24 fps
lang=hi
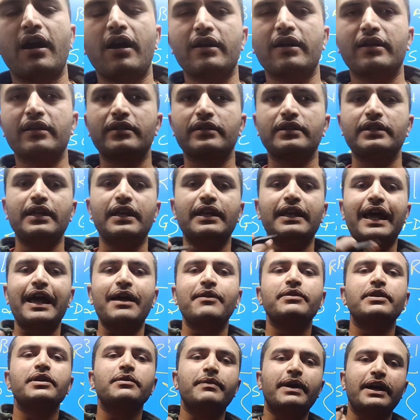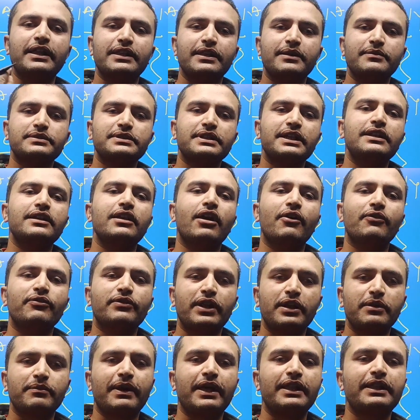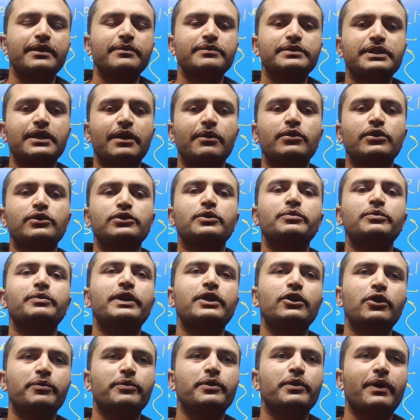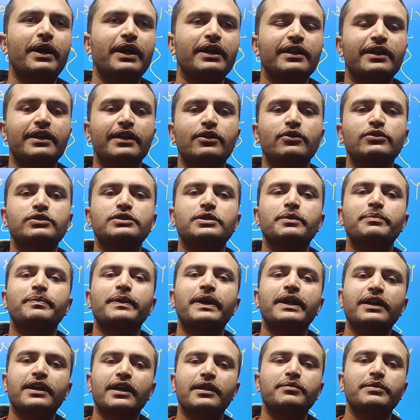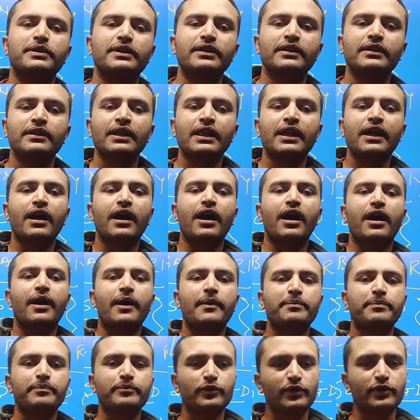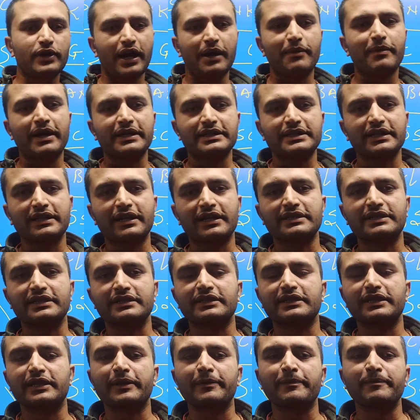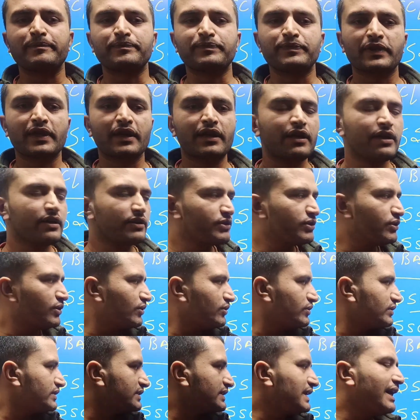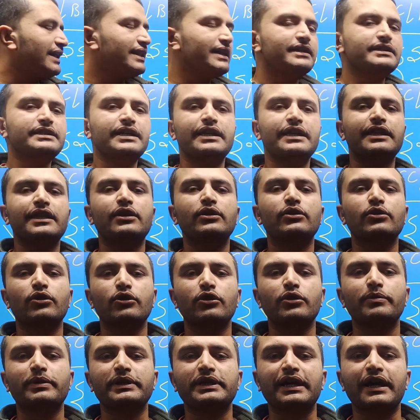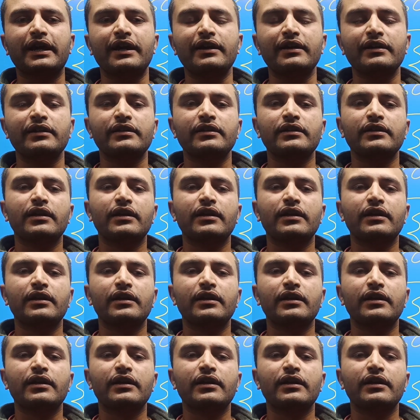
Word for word: और ये लाइव के माध्यम से या ऑफलाइन माध्यम से हम लोग जो वीडियो प्रोवाइड करेंगे उससे पढ़कर भी आप मुकाम हासिल कर सकते हैं तो ज़्यादा से ज़्यादा लोगों को बताएं